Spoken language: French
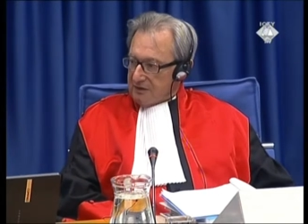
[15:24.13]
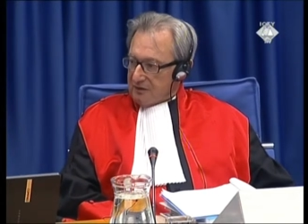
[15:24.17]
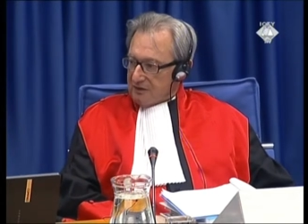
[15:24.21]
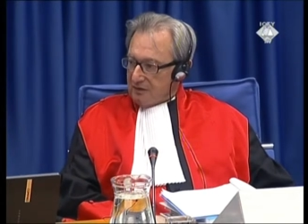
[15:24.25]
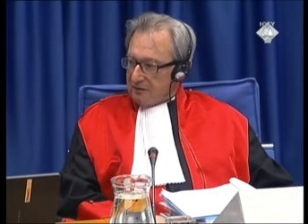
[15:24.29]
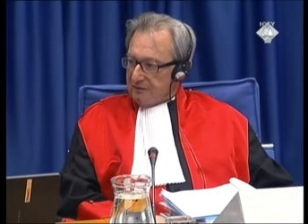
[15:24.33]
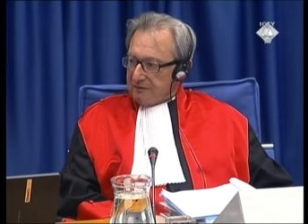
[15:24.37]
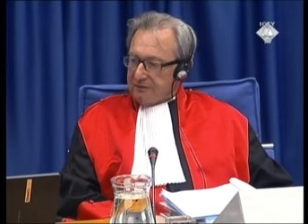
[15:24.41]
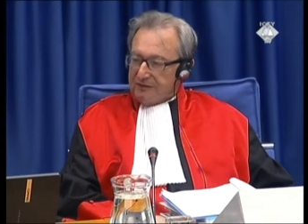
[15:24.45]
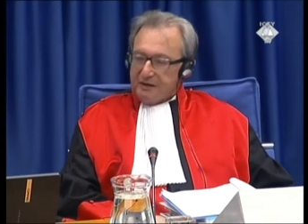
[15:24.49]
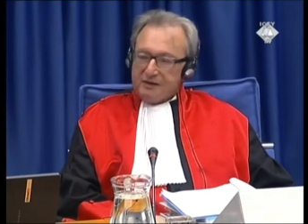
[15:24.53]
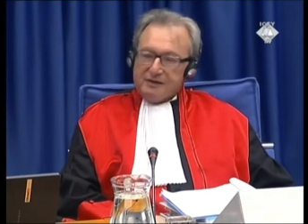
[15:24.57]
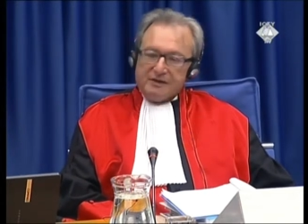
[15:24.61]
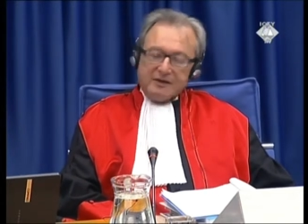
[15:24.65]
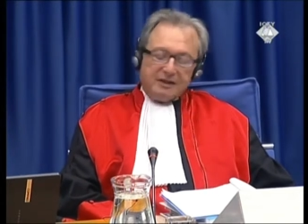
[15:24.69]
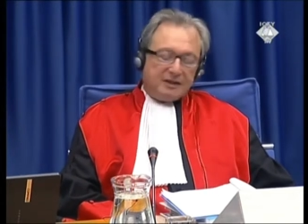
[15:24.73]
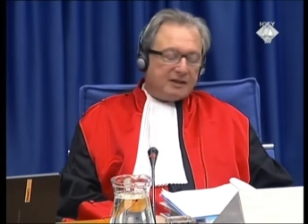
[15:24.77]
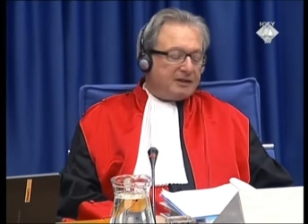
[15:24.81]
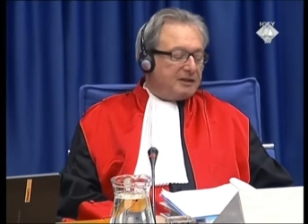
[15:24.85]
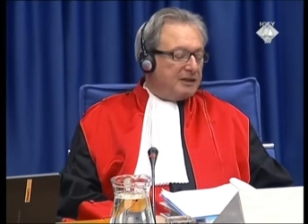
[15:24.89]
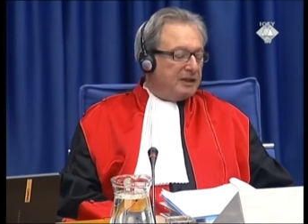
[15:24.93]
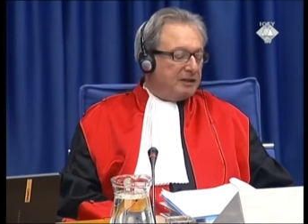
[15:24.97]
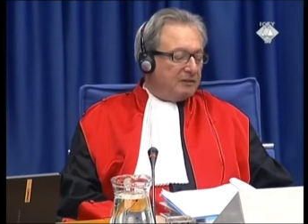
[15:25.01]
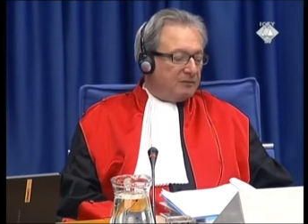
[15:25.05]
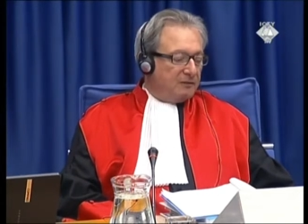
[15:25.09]
Nous n'allons
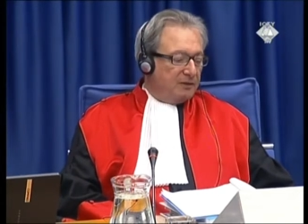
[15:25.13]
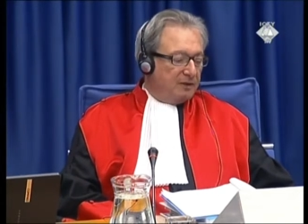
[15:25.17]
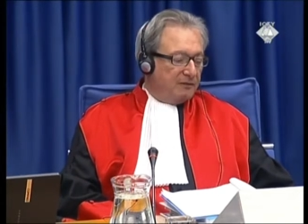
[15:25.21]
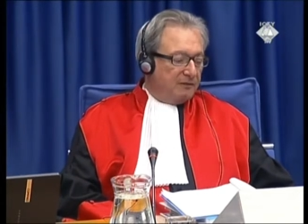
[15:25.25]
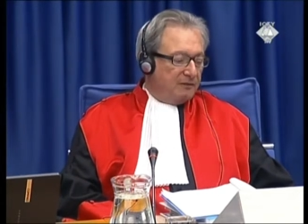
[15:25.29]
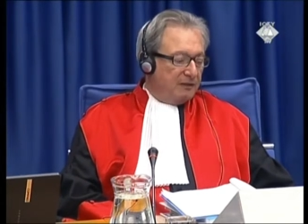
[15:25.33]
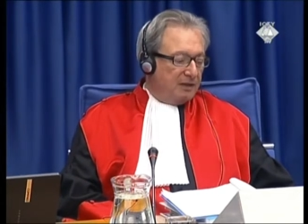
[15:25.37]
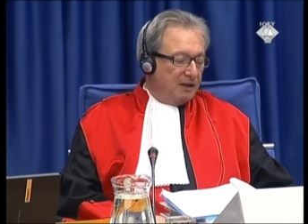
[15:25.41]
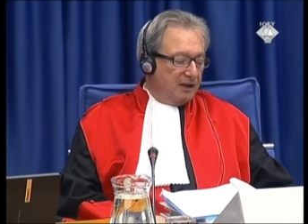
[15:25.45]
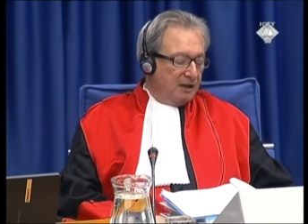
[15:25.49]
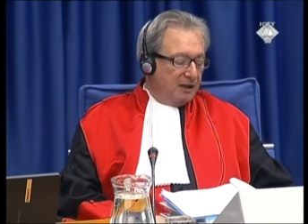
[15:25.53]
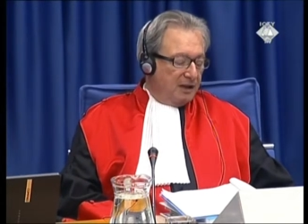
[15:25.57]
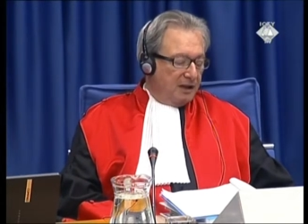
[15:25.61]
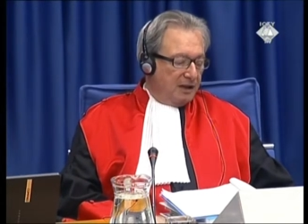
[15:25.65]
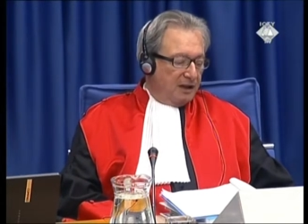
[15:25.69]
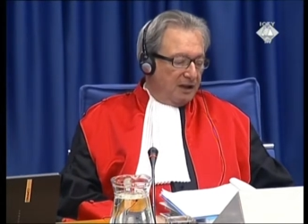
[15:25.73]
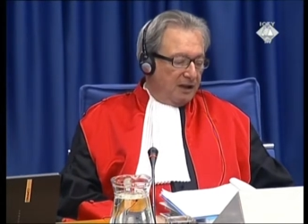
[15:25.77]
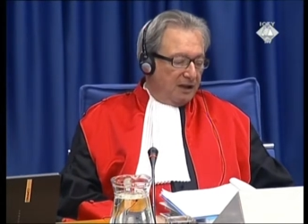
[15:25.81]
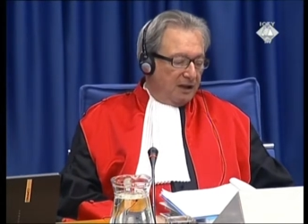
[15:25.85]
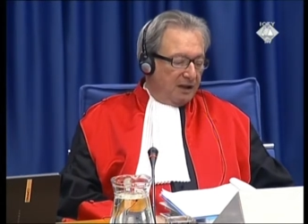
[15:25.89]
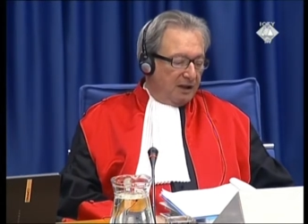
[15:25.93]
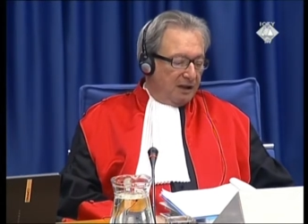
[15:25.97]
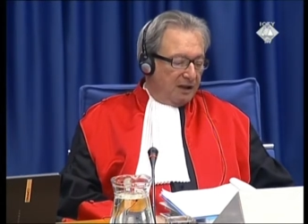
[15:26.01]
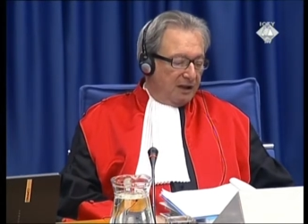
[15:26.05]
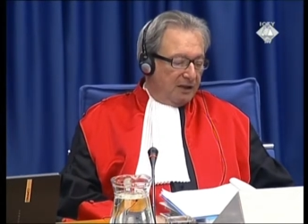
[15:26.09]
pas en parler
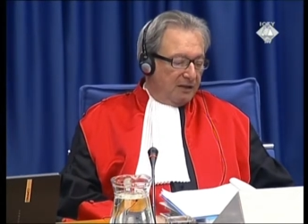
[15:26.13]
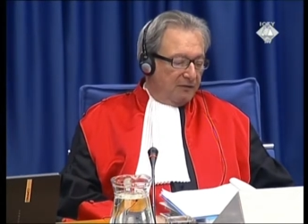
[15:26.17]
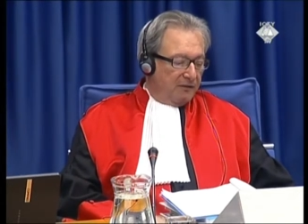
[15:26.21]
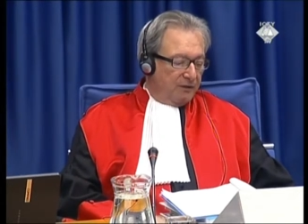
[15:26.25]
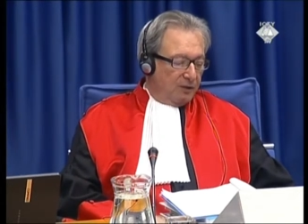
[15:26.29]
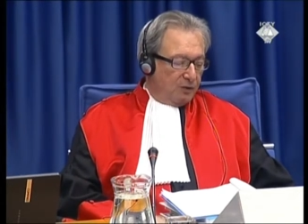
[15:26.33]
aujourd'hui,